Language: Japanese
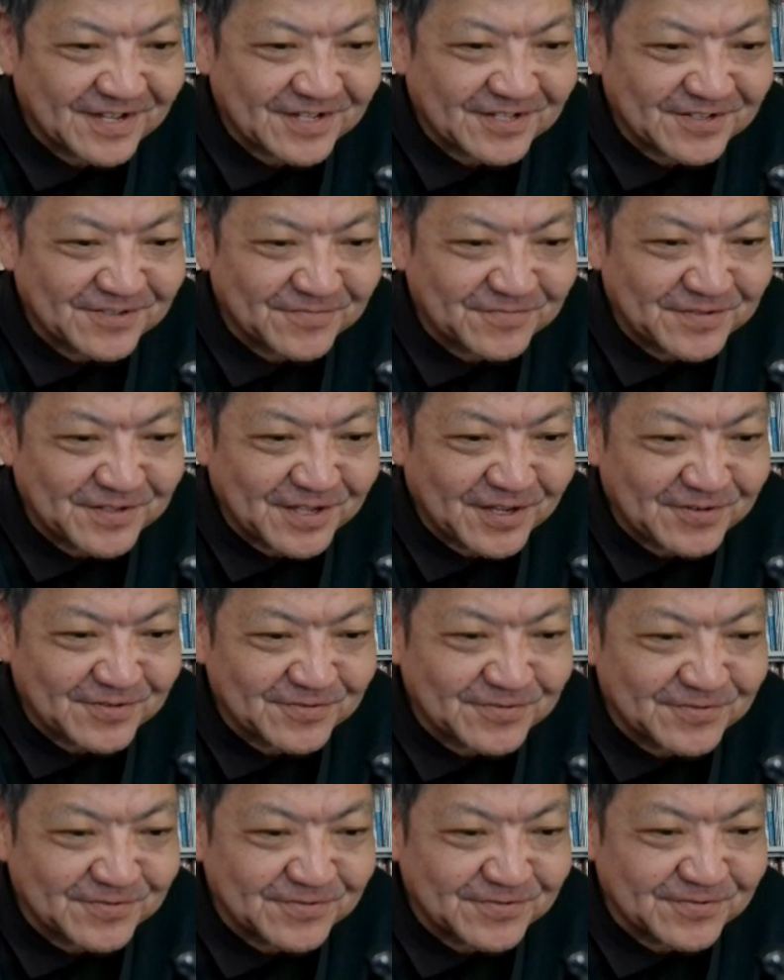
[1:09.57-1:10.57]
私の見て
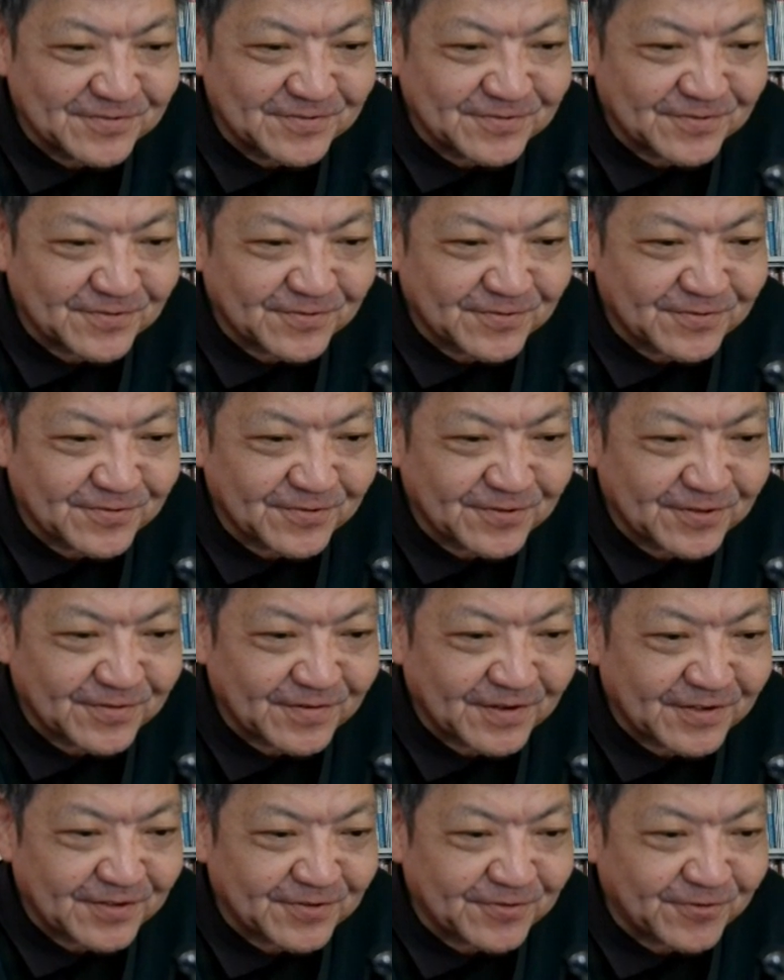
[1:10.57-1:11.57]
るところで
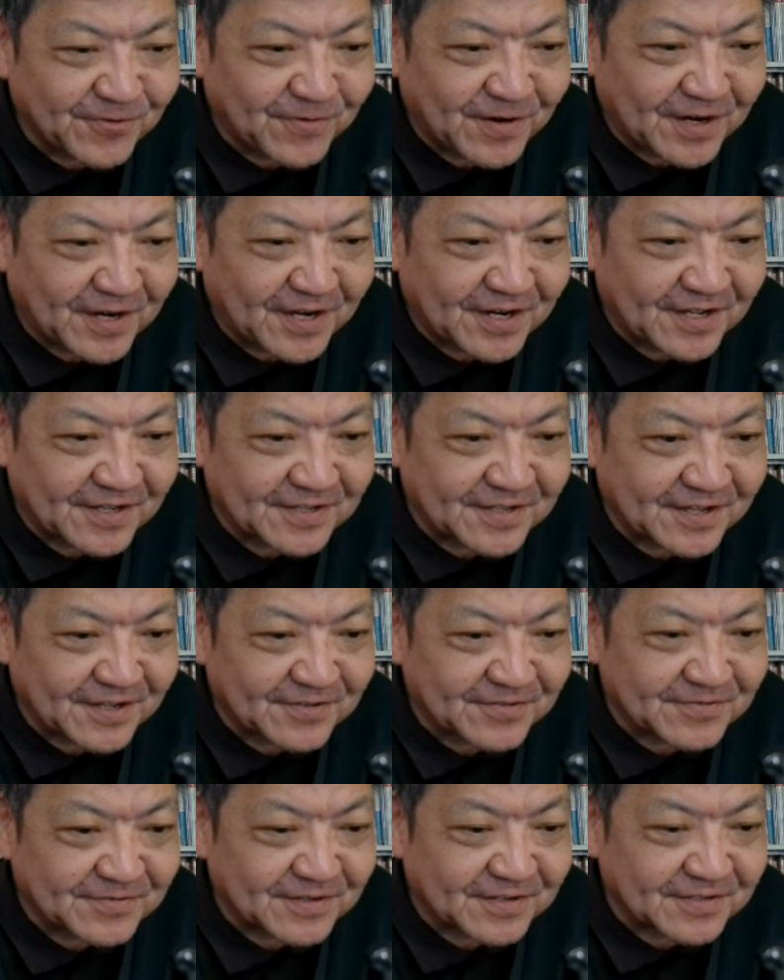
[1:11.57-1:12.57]
はようわからんな
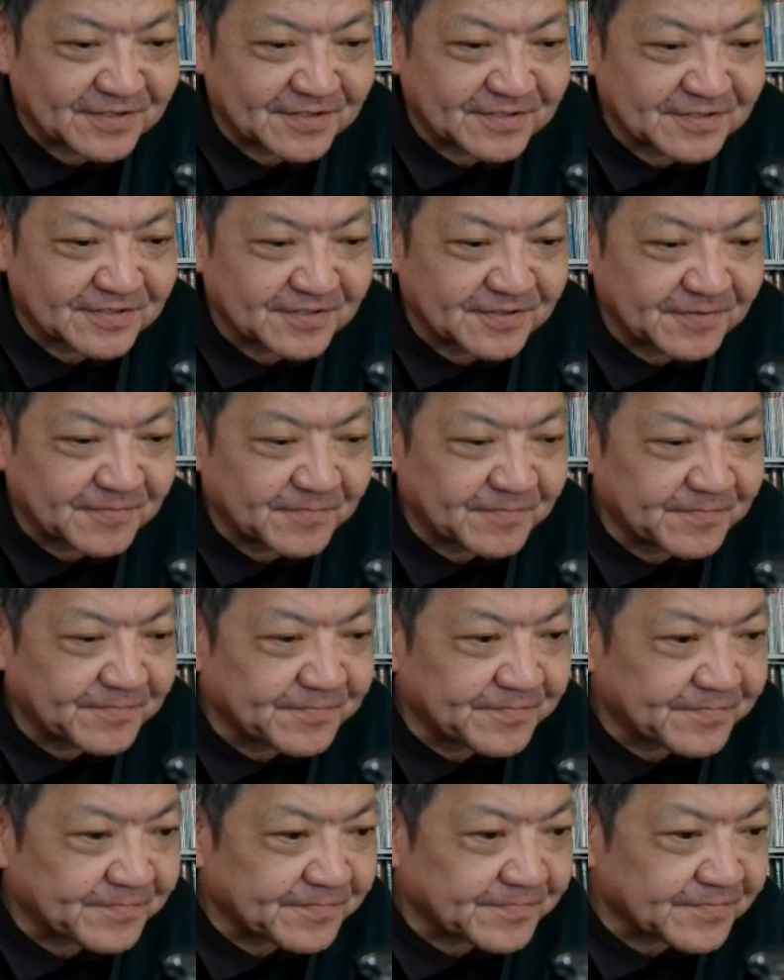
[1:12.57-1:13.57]
という感じですね
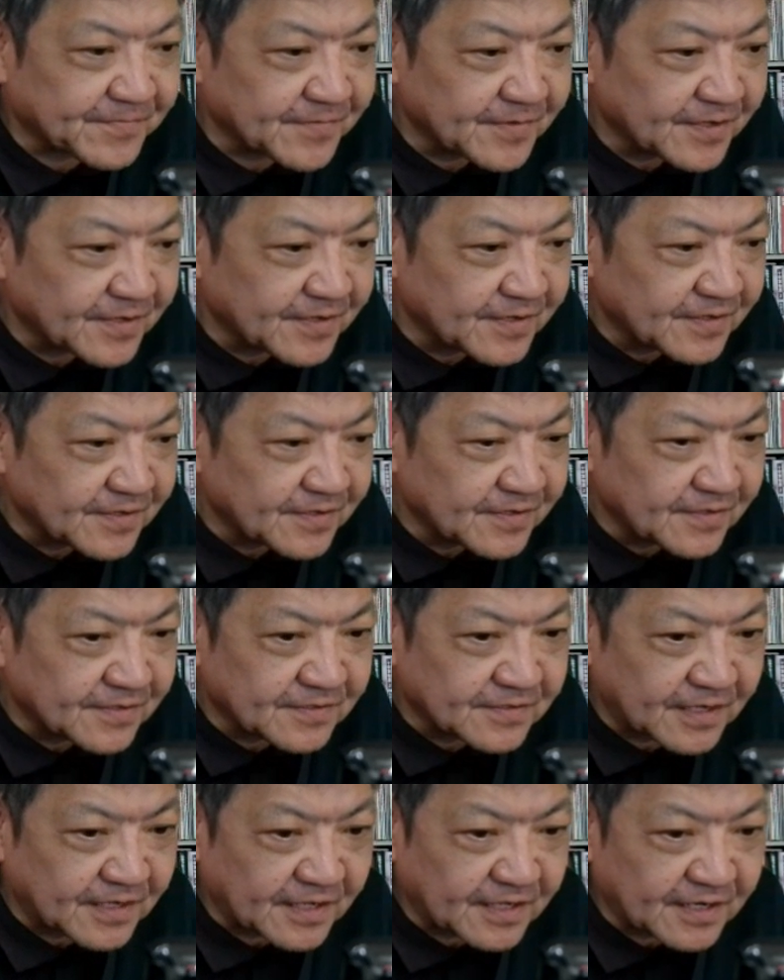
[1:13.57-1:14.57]

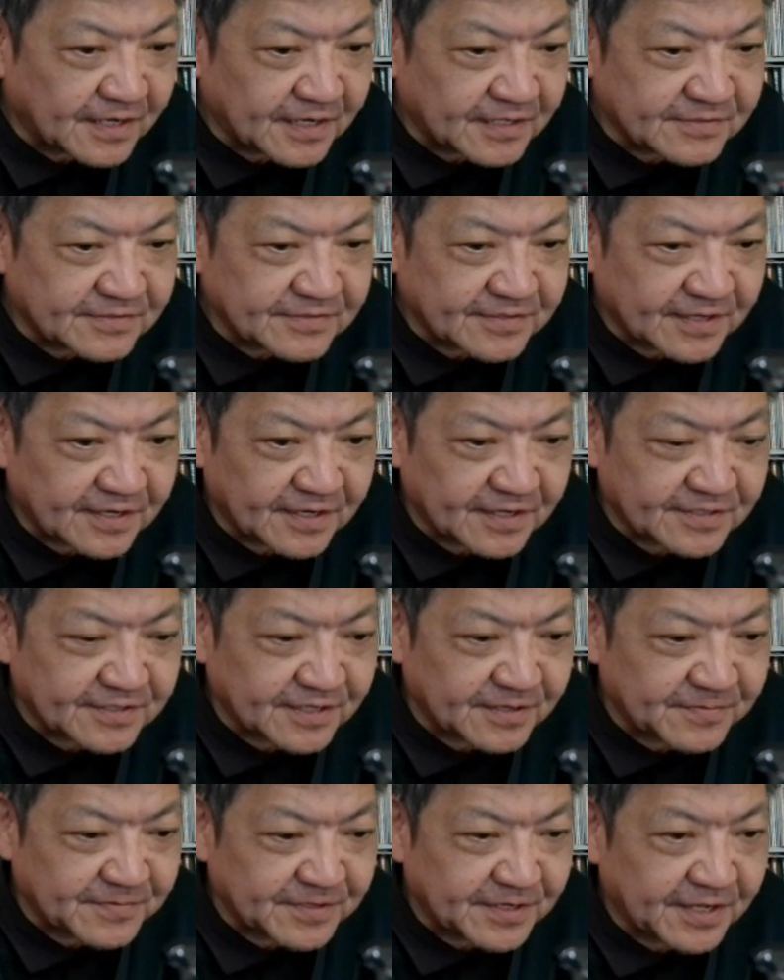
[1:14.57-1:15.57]
7月からし
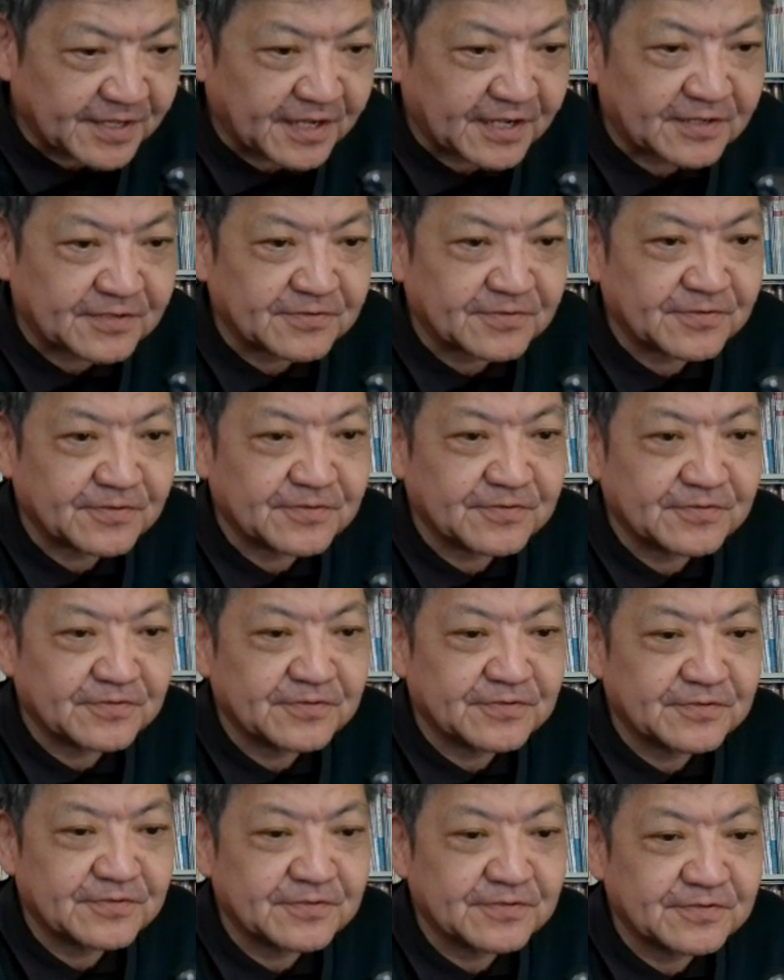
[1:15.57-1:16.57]
か見れないとい
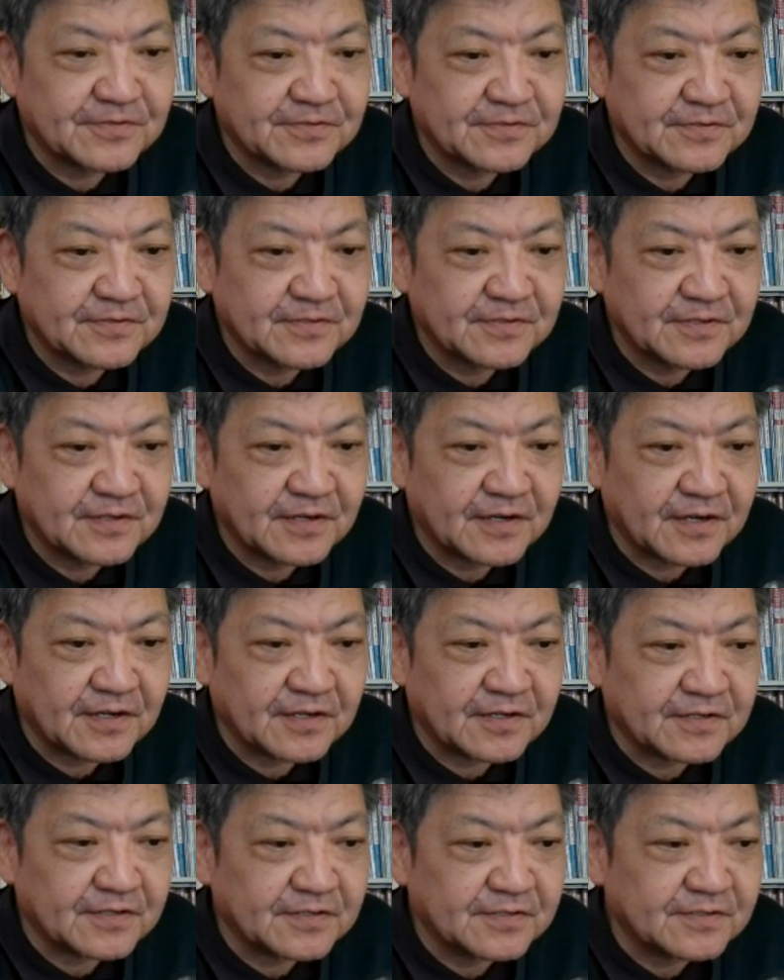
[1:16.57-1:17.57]
うは
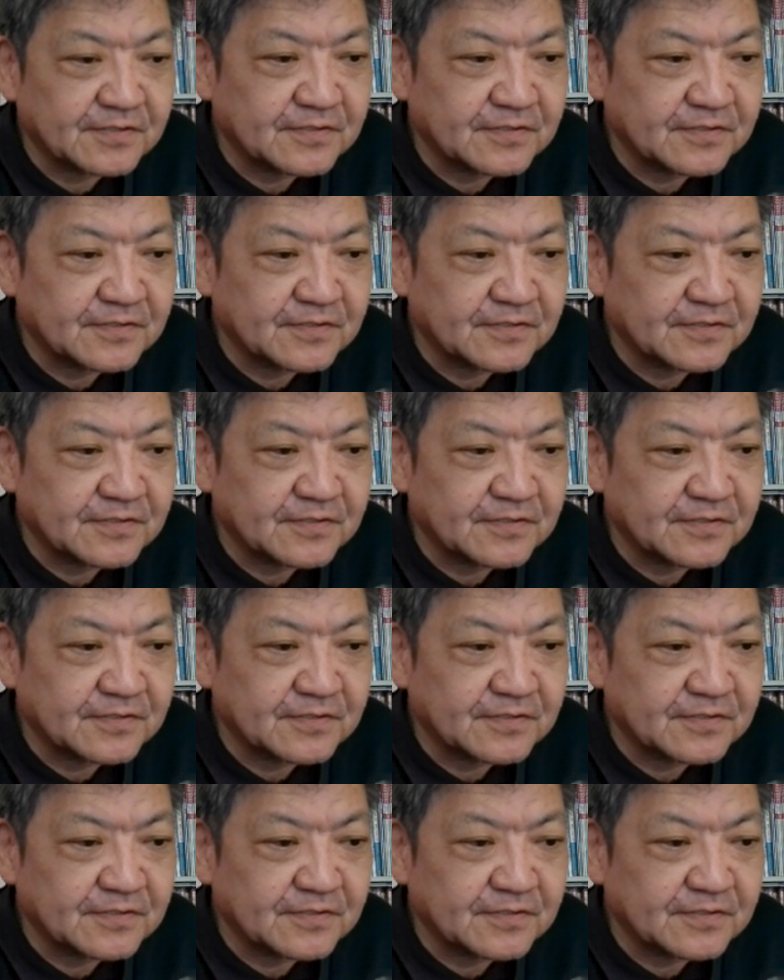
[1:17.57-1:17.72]
い